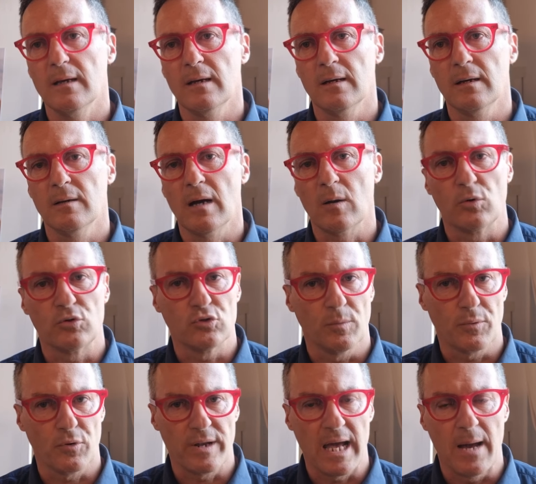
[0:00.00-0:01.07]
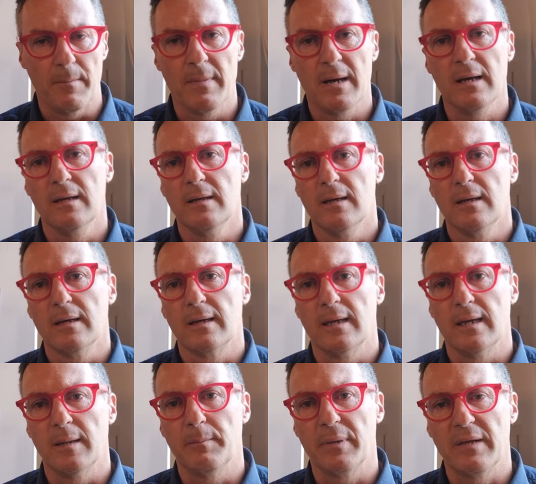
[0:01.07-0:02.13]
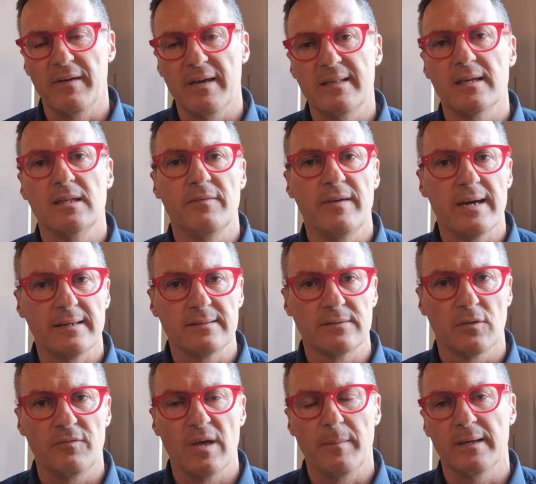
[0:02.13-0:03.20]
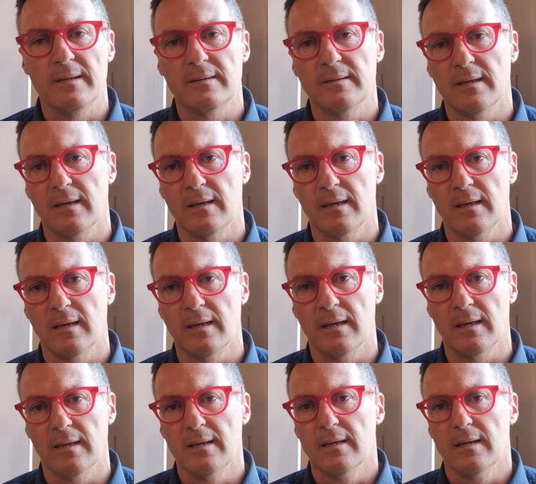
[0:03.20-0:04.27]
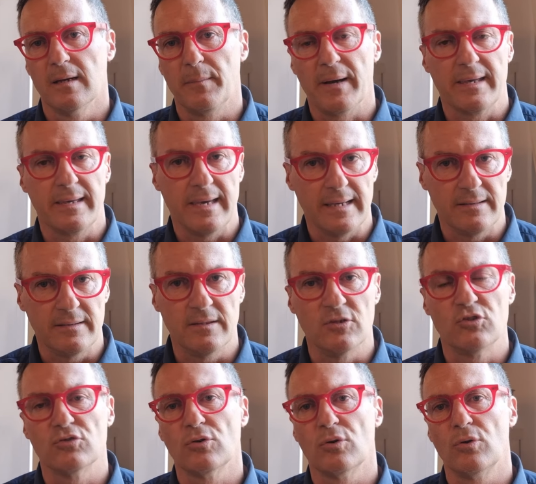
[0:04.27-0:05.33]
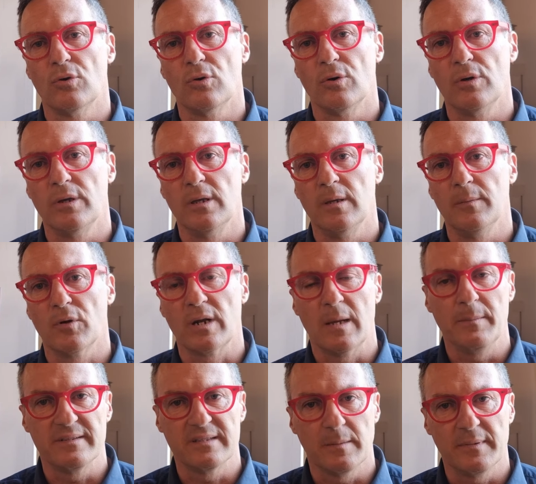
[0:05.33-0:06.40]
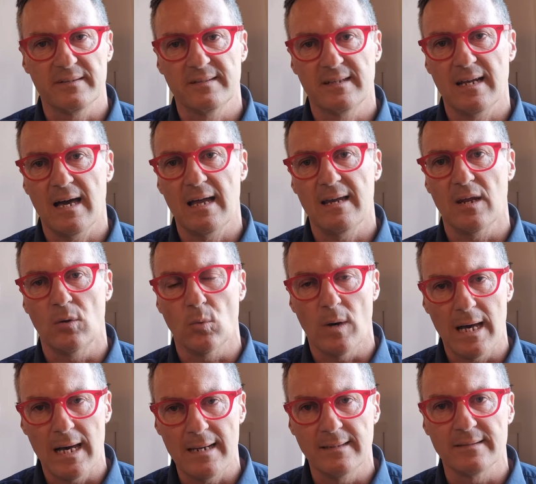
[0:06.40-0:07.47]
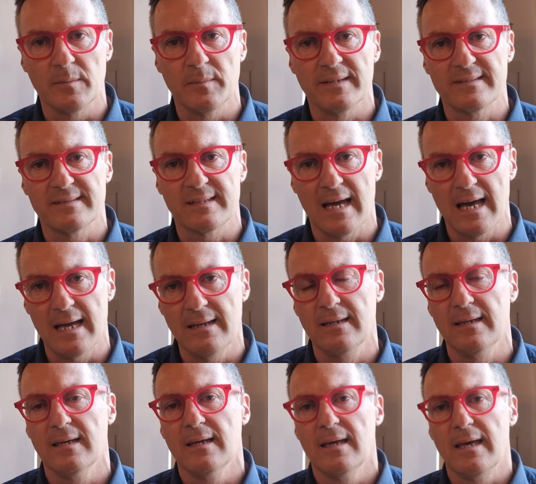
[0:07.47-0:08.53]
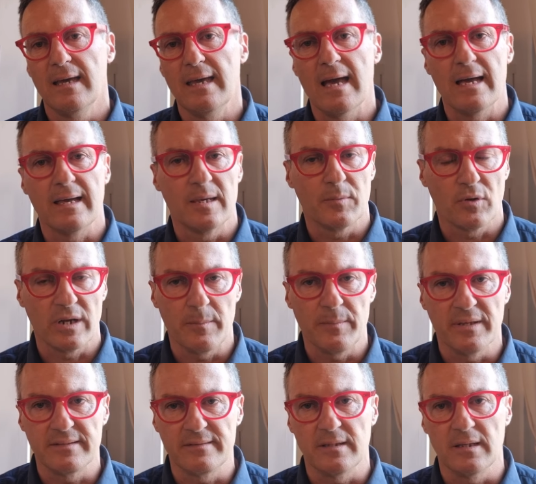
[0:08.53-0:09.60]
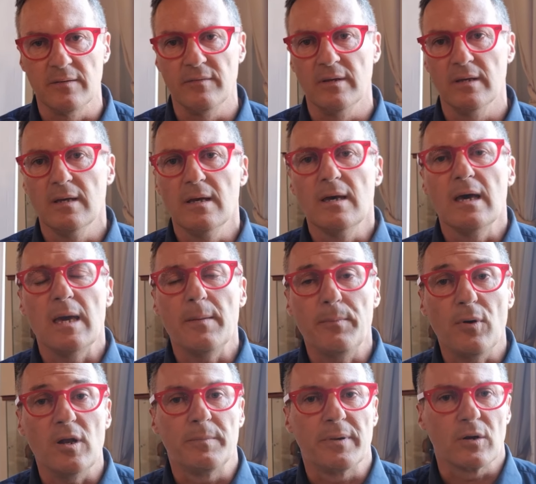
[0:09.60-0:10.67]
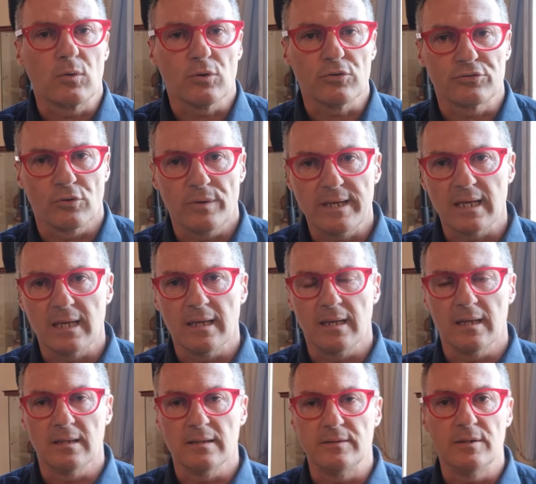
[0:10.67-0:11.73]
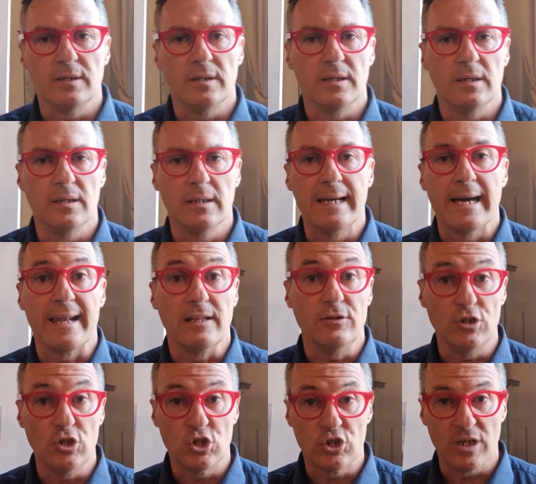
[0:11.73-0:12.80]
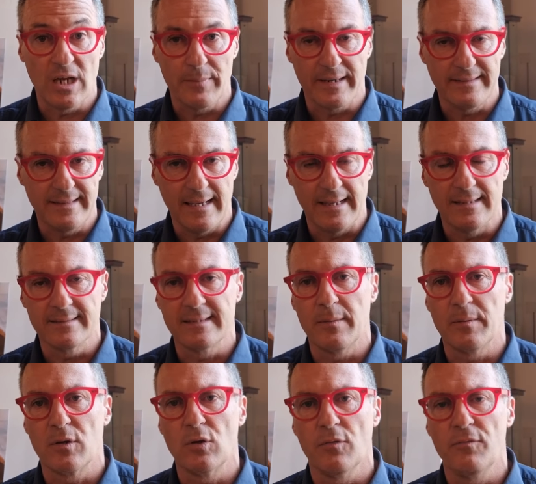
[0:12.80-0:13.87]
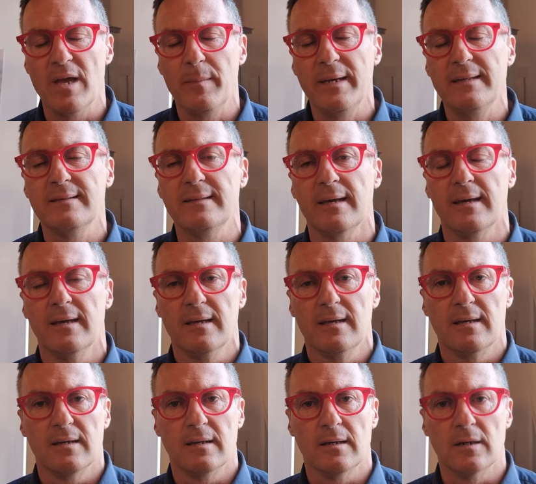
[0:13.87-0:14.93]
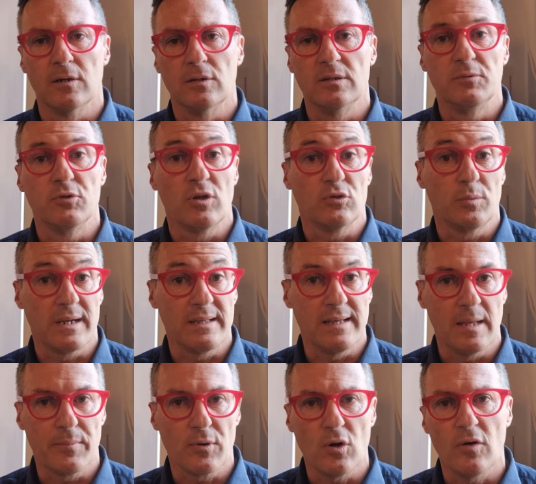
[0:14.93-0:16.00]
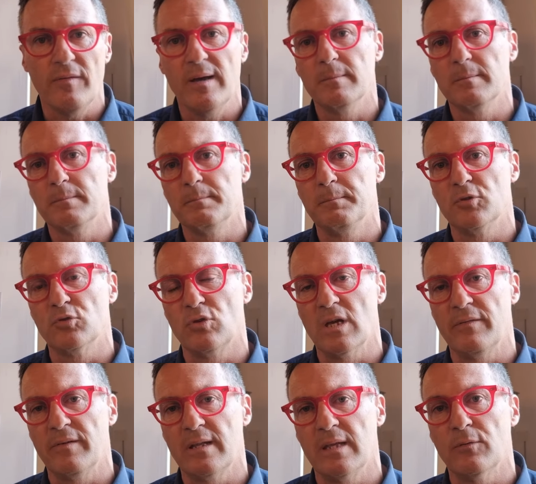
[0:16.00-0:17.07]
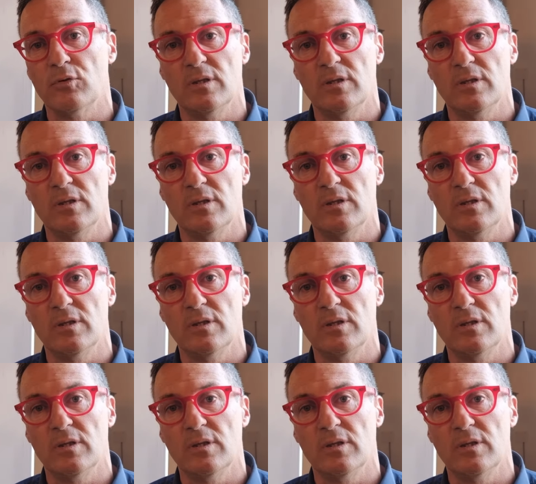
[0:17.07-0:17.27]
eh, a questo programma che prevede diversi ovviamente pacchetti, ci sono i programmi semestrali, annuali, trimestrali e anche i programmi estivi. E poi il percorso non è che ti garantisce la partenza, eh, perché ovviamente eh, bisogna superare delle prove, bisogna avere dei